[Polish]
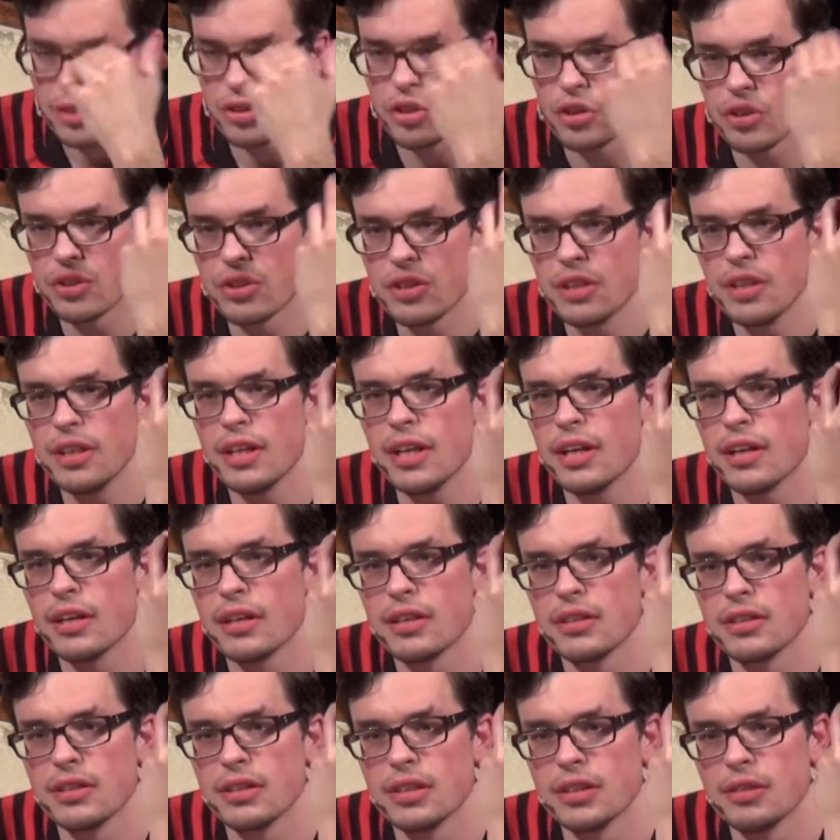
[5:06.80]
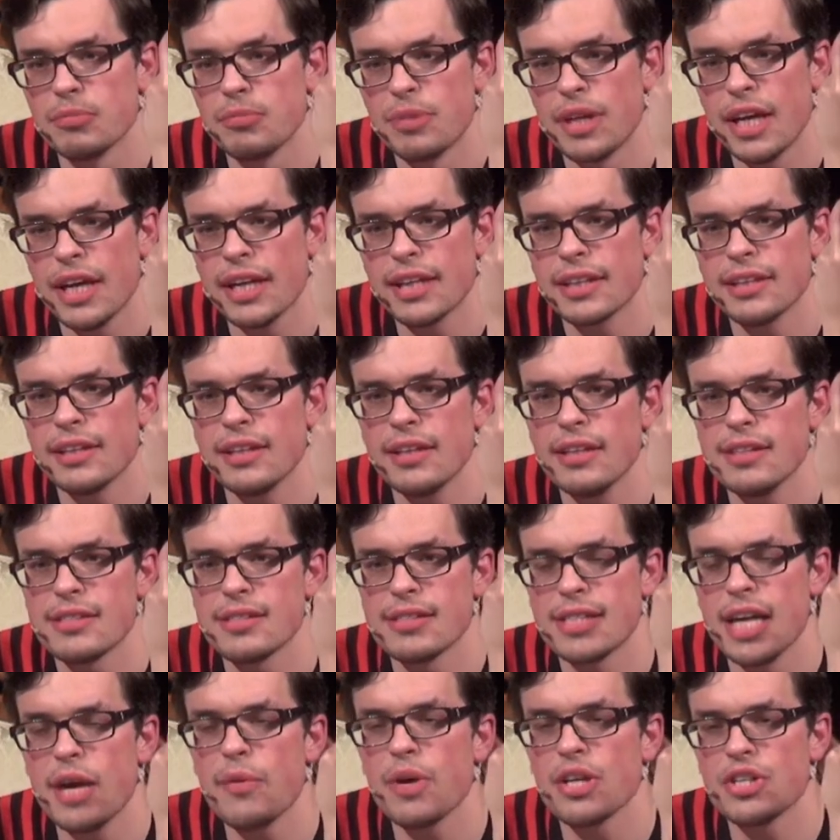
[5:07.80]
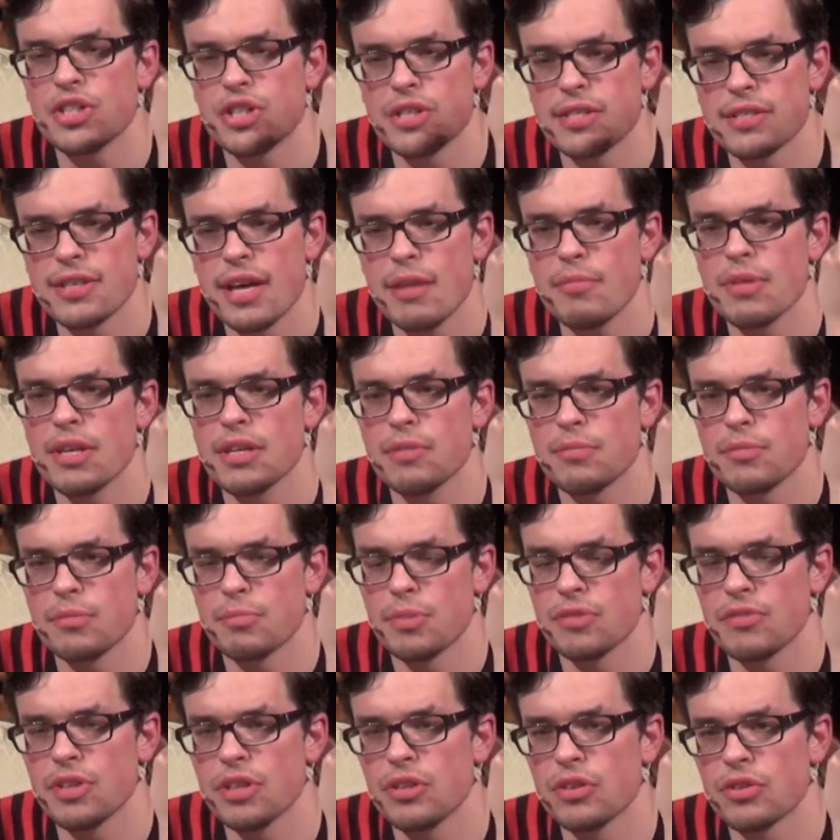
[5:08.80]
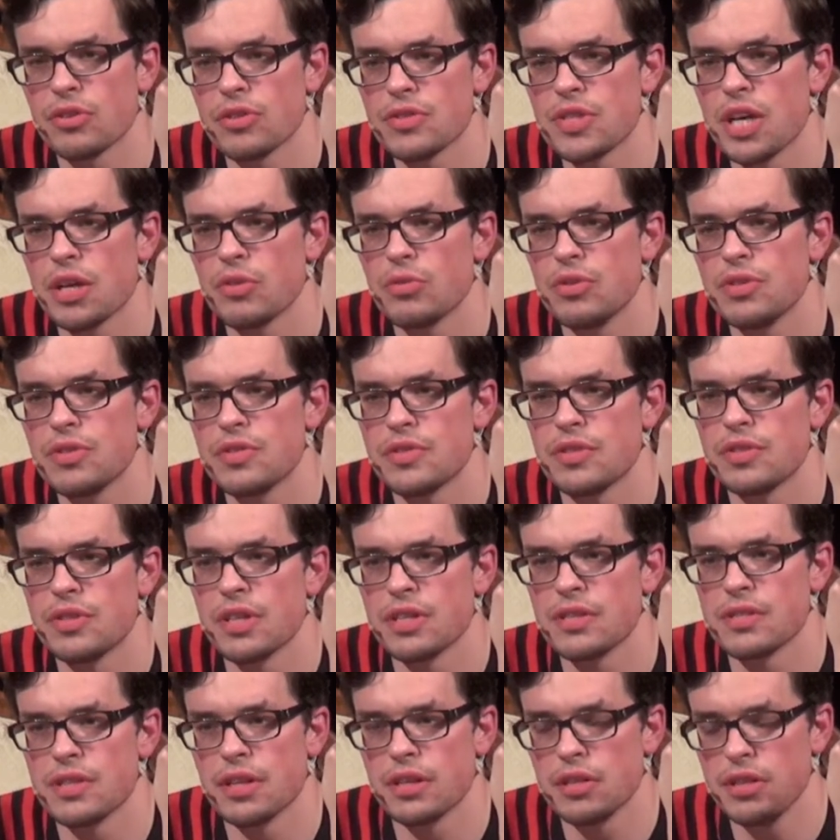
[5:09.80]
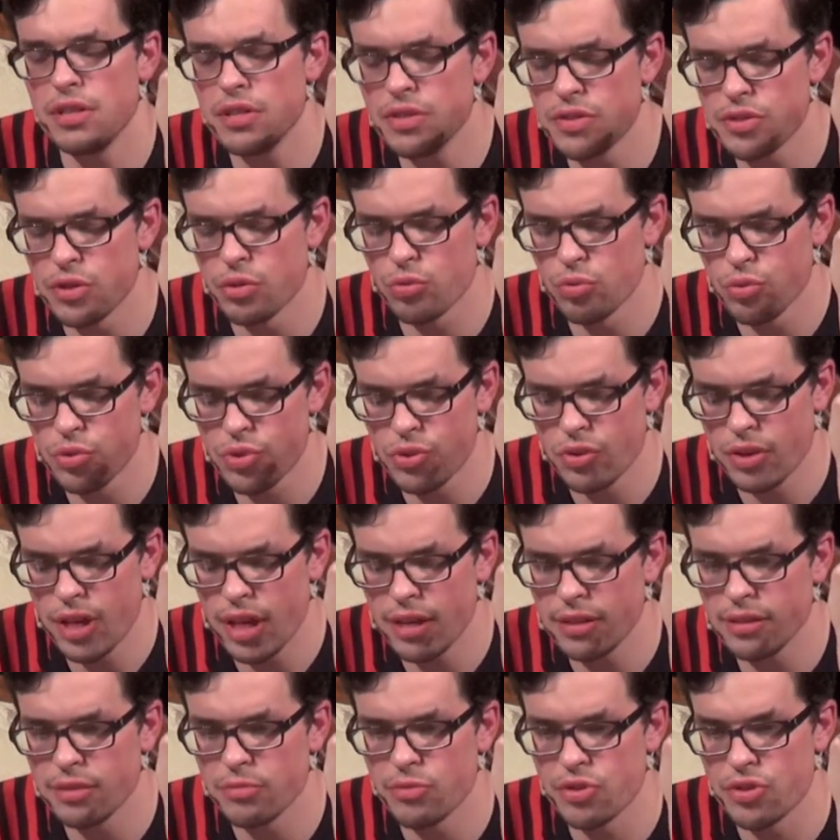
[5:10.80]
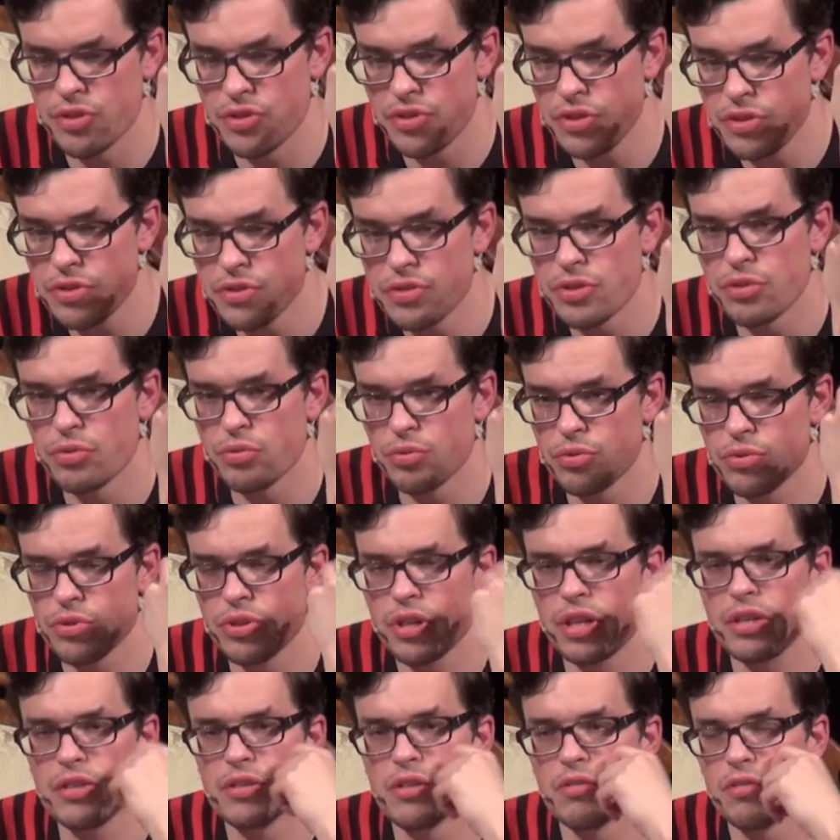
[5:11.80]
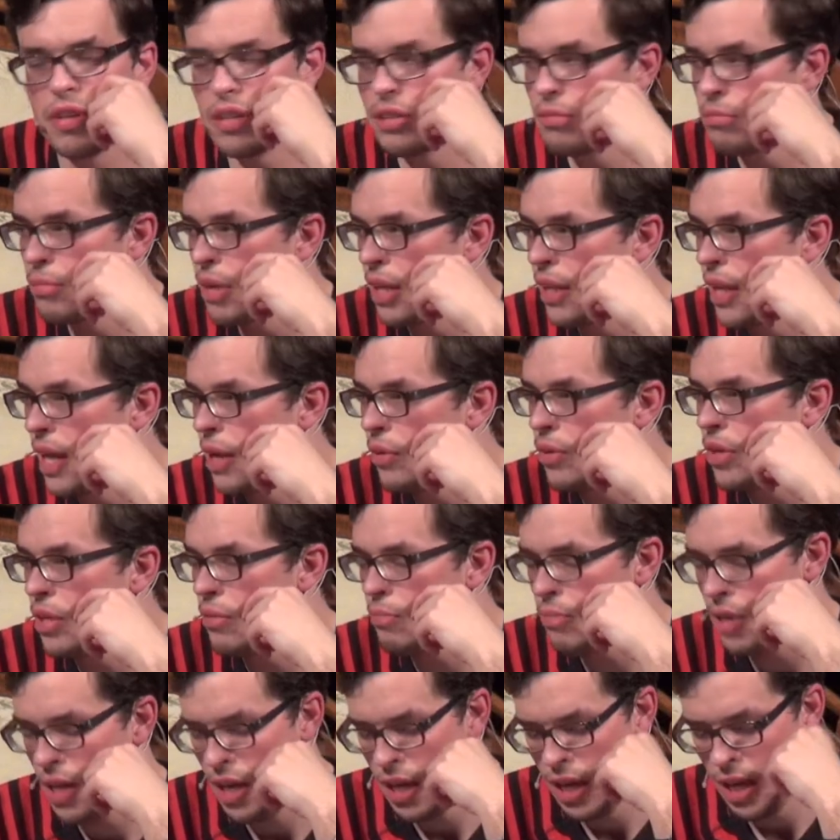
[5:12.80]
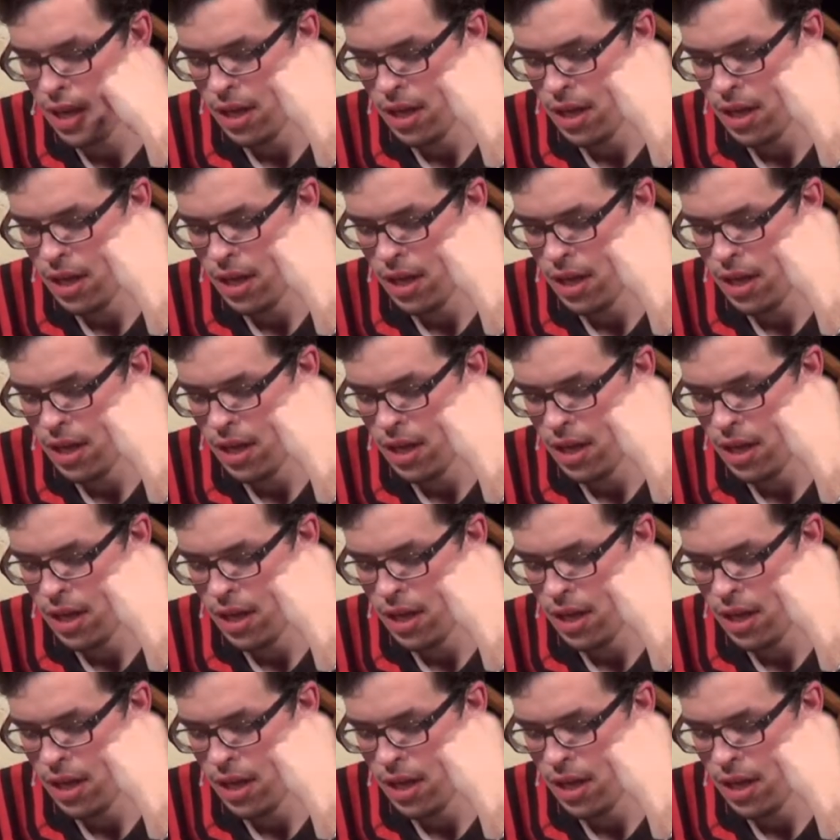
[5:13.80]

doktryna Brechta stała się sama pewnego rodzaju instytucjonalnym czy zinstytucjonalizowanym banałem.